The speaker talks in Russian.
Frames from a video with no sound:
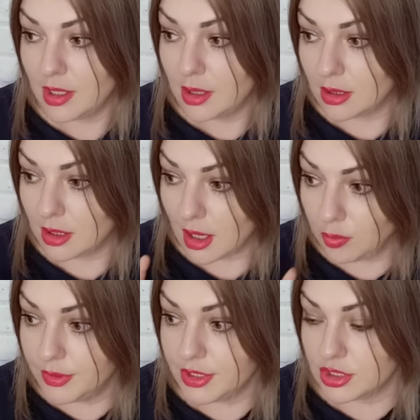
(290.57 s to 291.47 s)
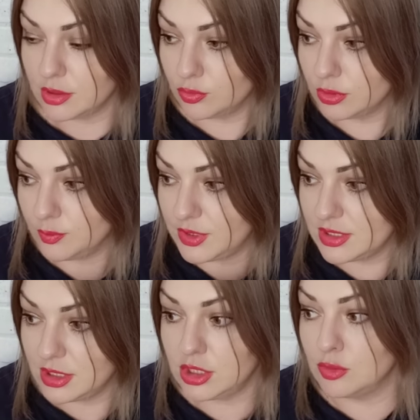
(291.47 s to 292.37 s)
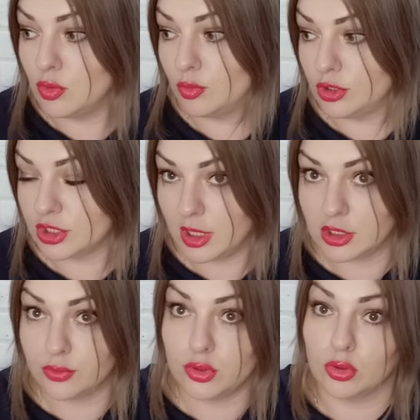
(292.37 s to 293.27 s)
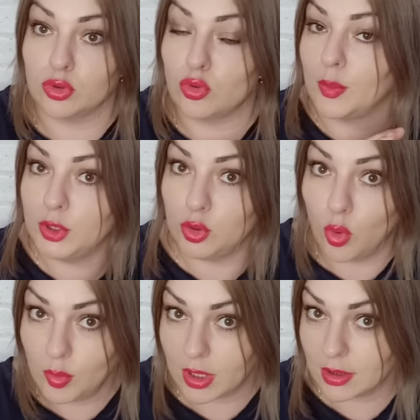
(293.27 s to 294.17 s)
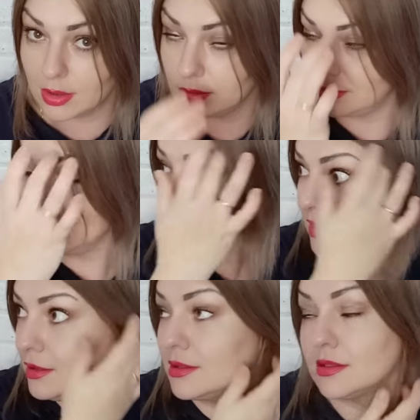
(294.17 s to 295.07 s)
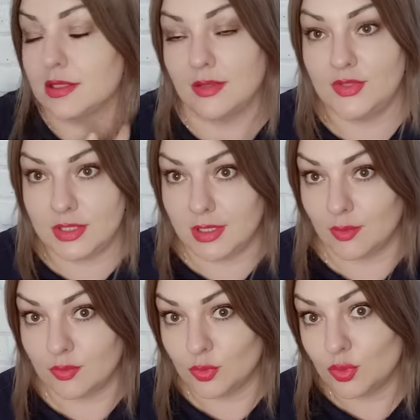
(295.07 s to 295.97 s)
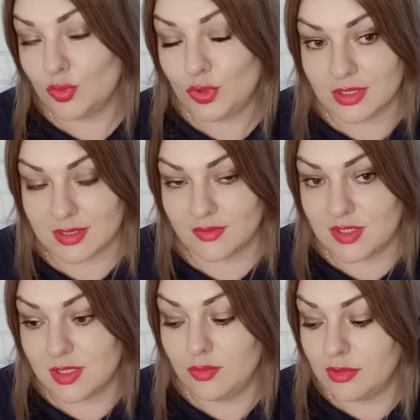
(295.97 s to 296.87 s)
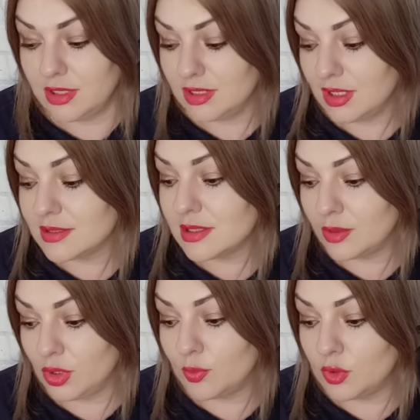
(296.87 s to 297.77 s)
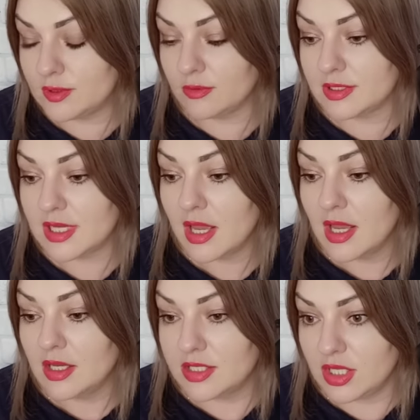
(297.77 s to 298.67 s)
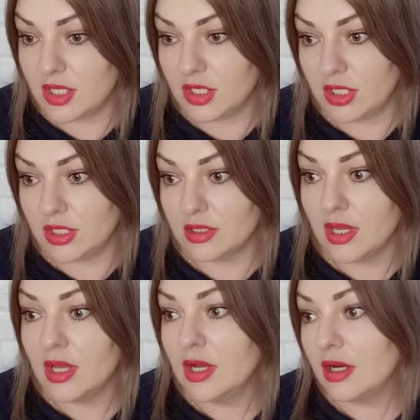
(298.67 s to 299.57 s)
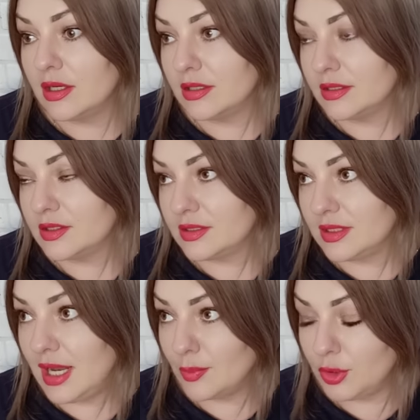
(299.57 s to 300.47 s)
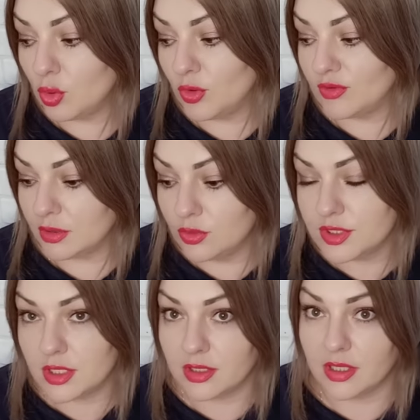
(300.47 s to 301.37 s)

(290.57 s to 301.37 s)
а, обычный, вот без ничего больше, дальше все. Но объема нет, совсем. Нет, совсем нет. Я знаю, я пользовалась серией э, для объема волос. Они,